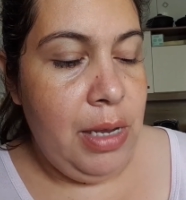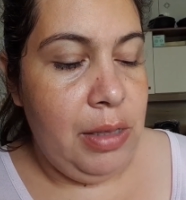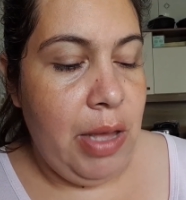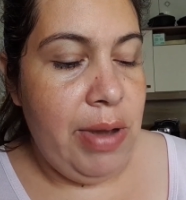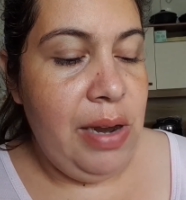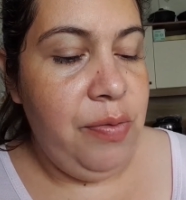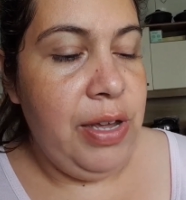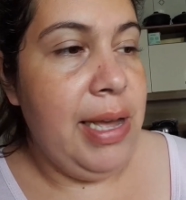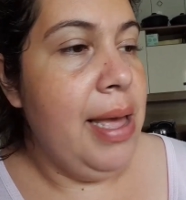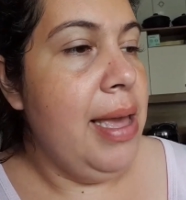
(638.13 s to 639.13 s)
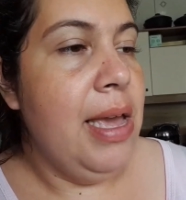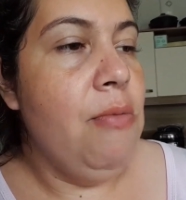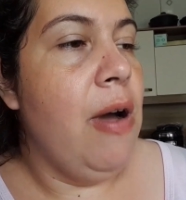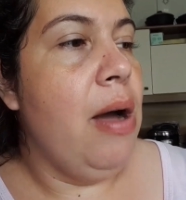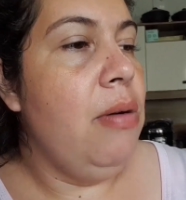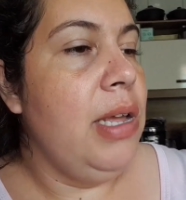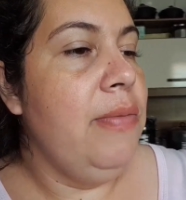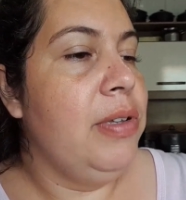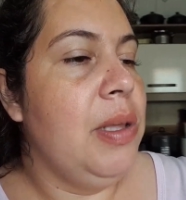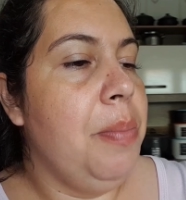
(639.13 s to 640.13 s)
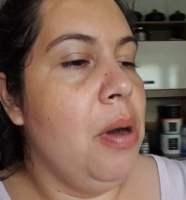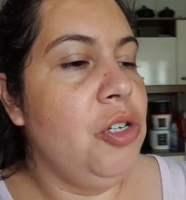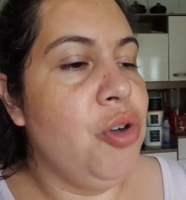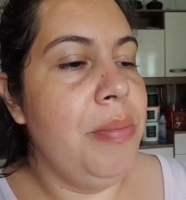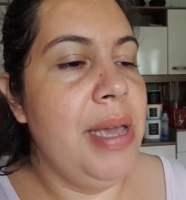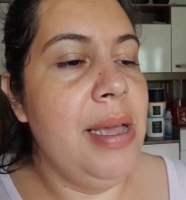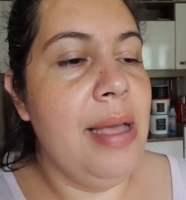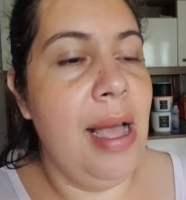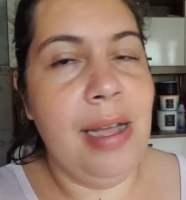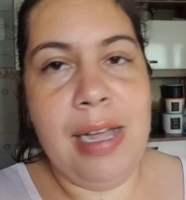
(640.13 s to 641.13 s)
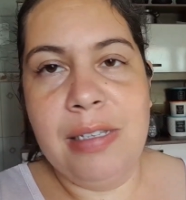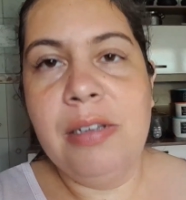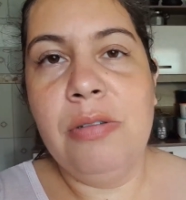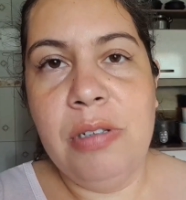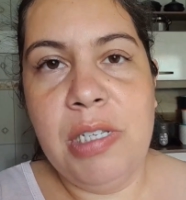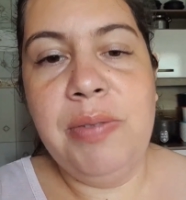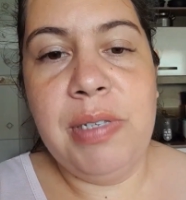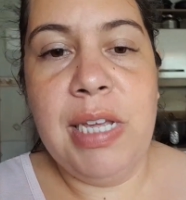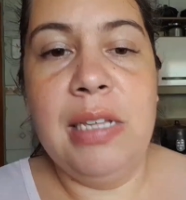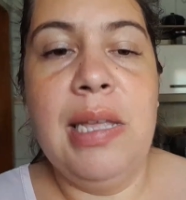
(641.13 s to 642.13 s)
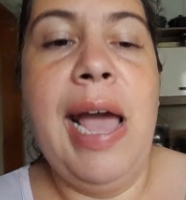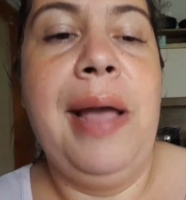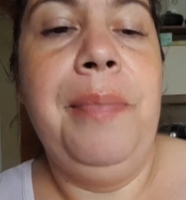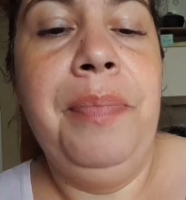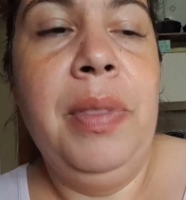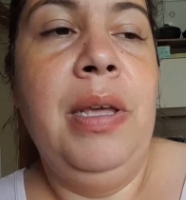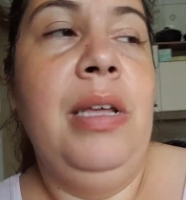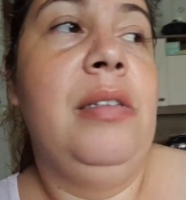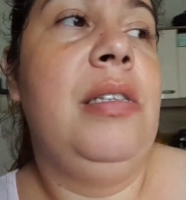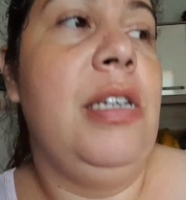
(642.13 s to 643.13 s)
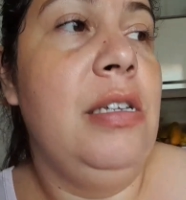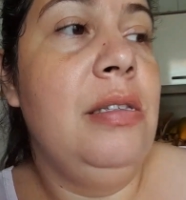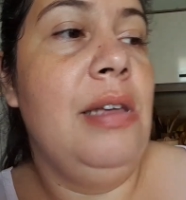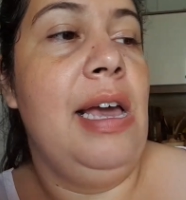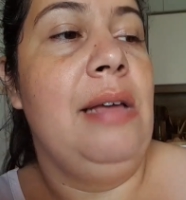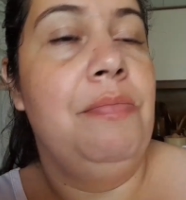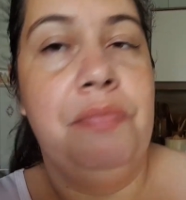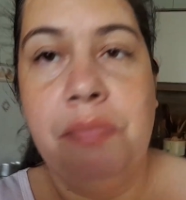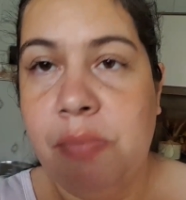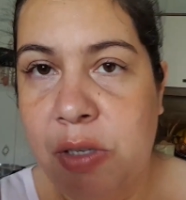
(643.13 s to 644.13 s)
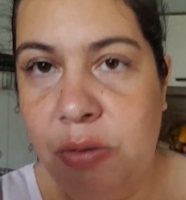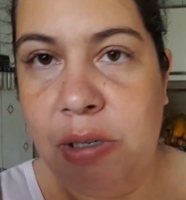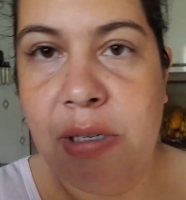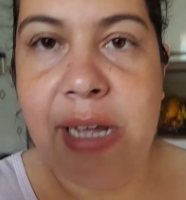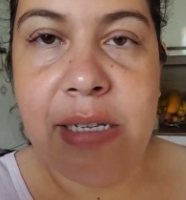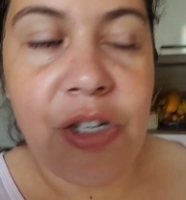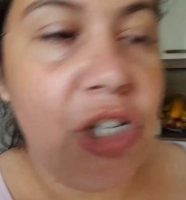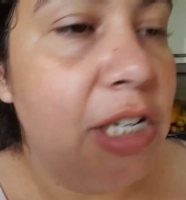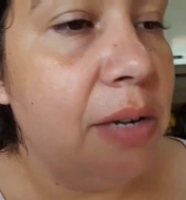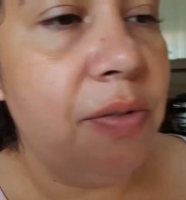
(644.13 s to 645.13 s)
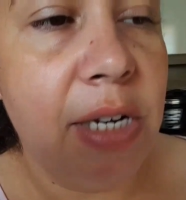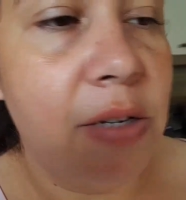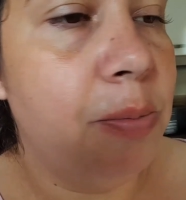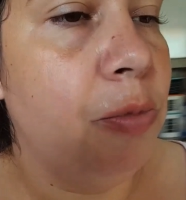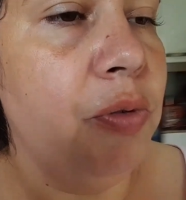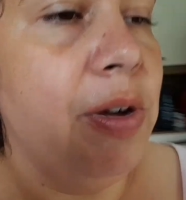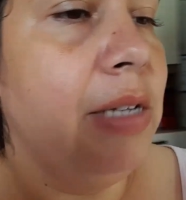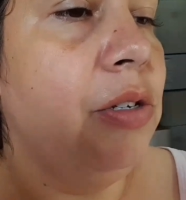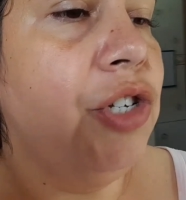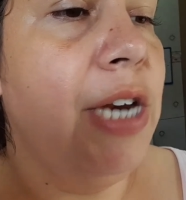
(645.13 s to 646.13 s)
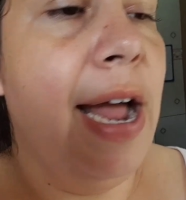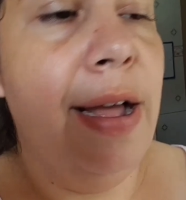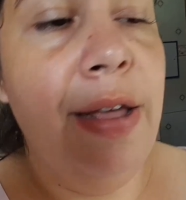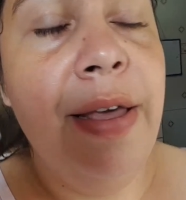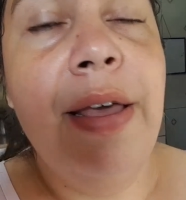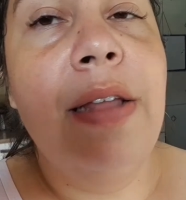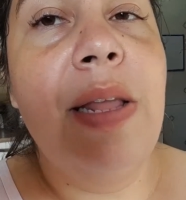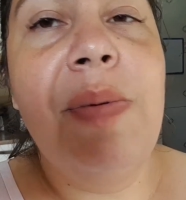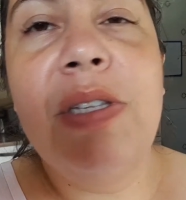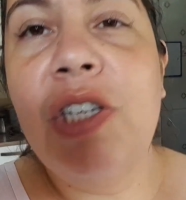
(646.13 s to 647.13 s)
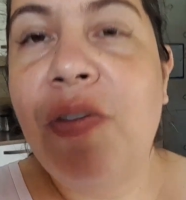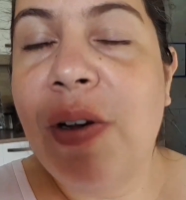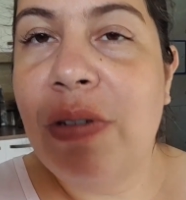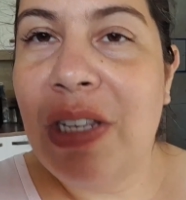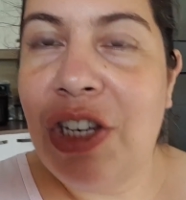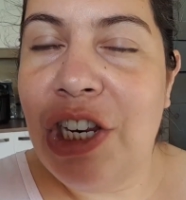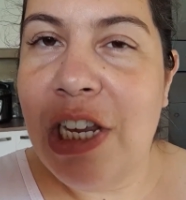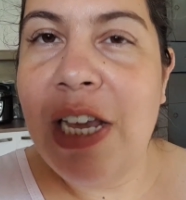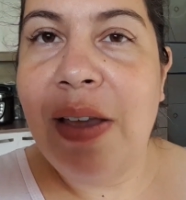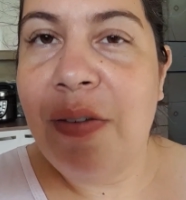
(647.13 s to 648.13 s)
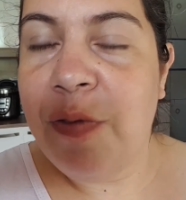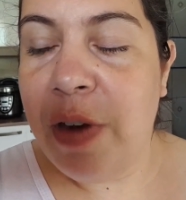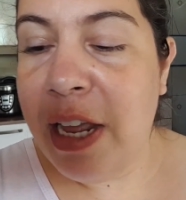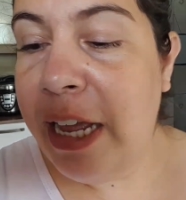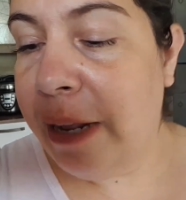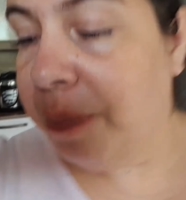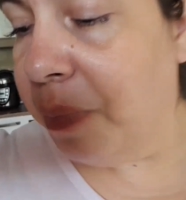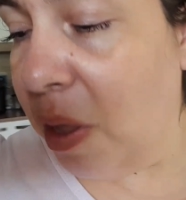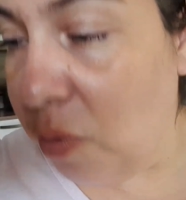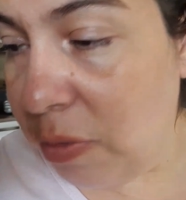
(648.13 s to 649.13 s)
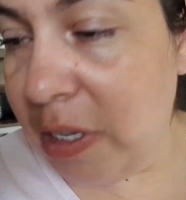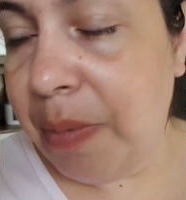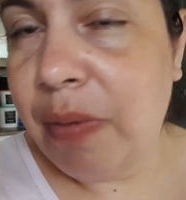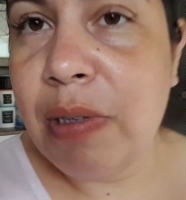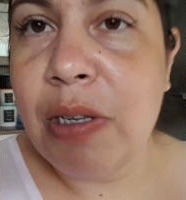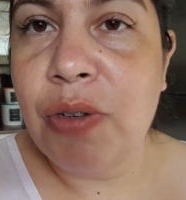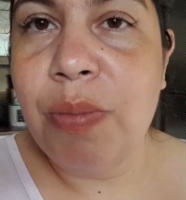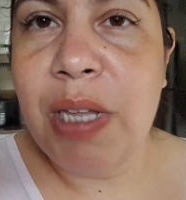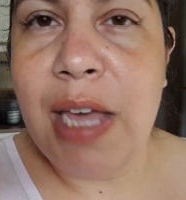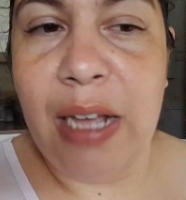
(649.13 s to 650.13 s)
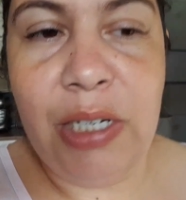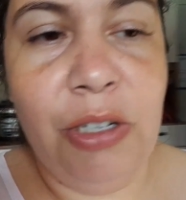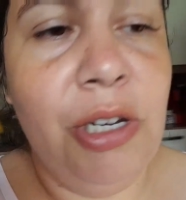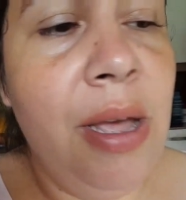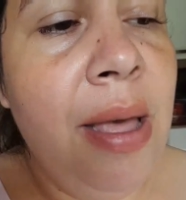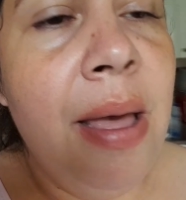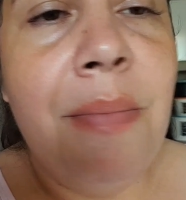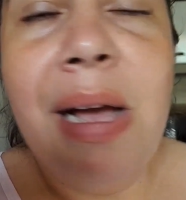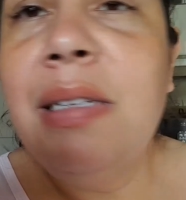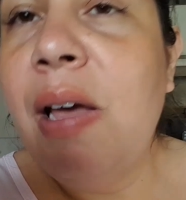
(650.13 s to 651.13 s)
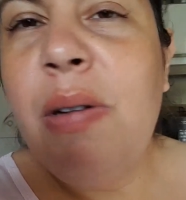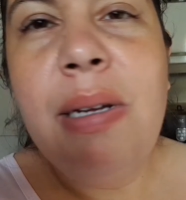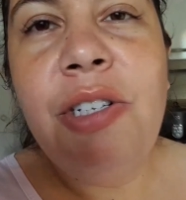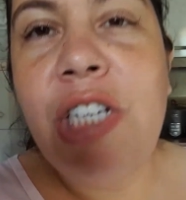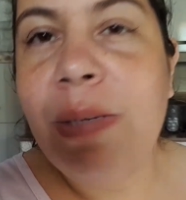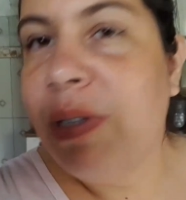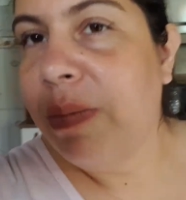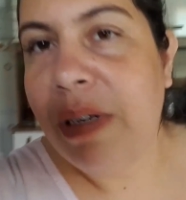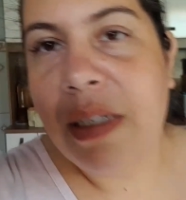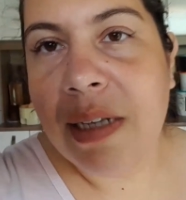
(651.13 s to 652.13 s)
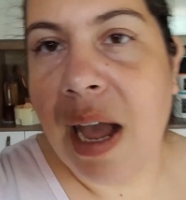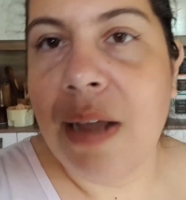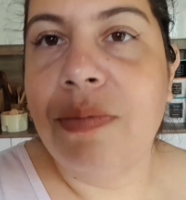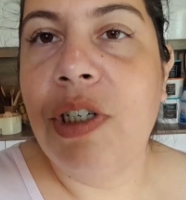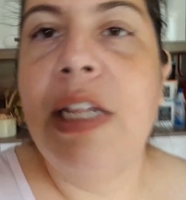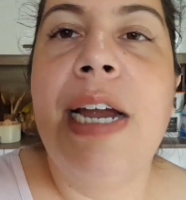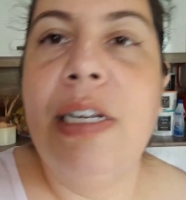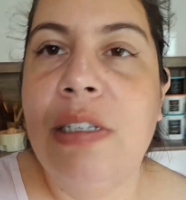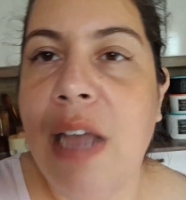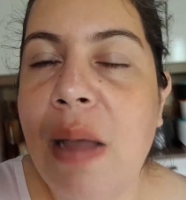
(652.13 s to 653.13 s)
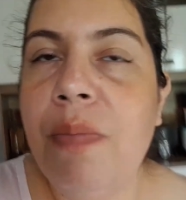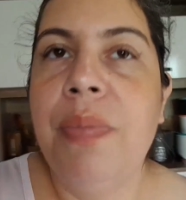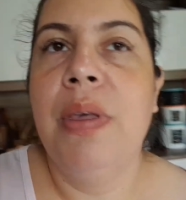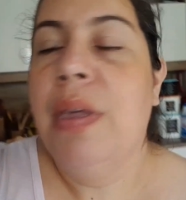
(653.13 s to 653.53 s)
Então ele fica igual e você pode comer a casca, inclusive, se quiser. Se quiser. Se não quiser, você tira, fica muito fácil de tirar. Depois que tiver cozidinha e fria, eu vou mostrar pra vocês como é que é, gente. Mas é um lanchinho pra você beliscar de tarde, sabe?